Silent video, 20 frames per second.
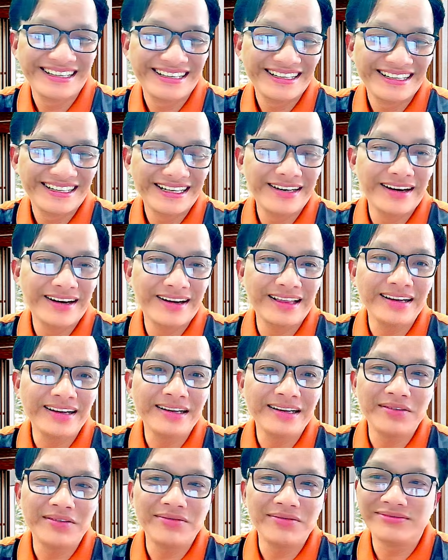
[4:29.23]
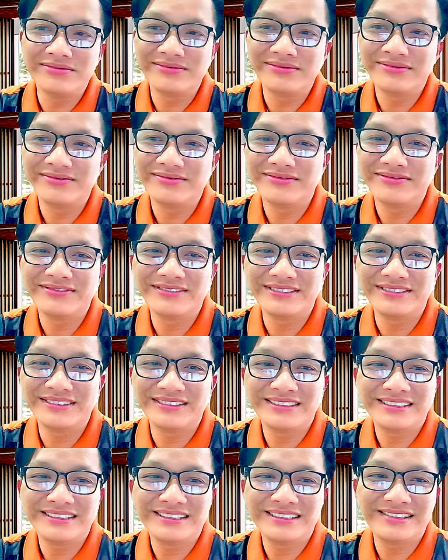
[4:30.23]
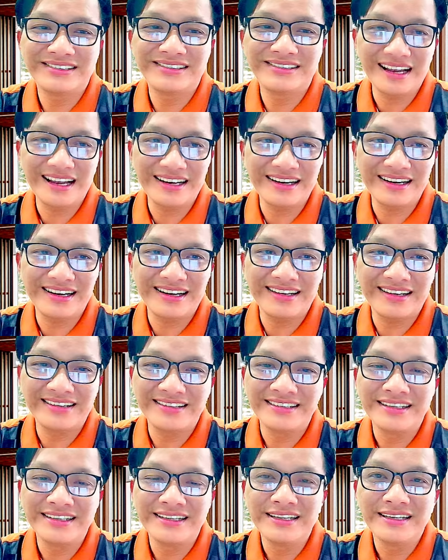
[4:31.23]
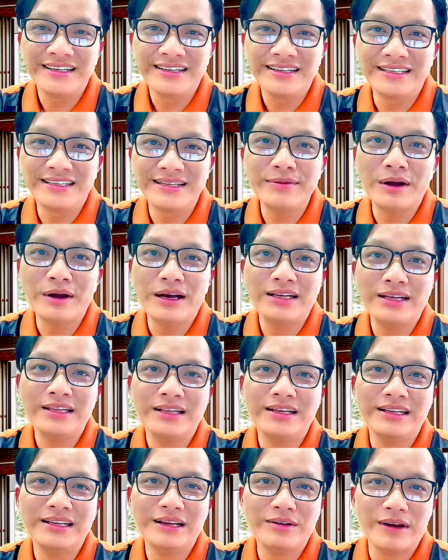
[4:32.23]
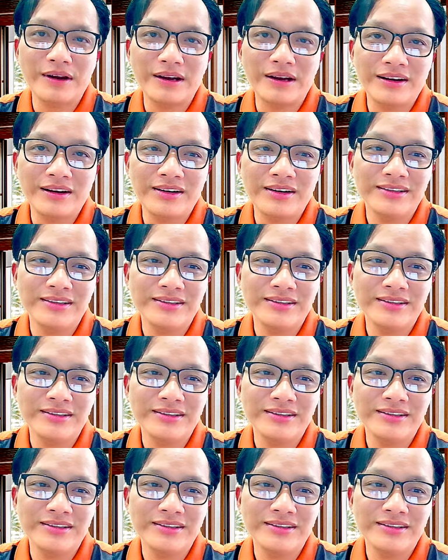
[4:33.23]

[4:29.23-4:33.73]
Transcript: cái đó là tấn công còn h là chiếm đoạt cái tài khoản đó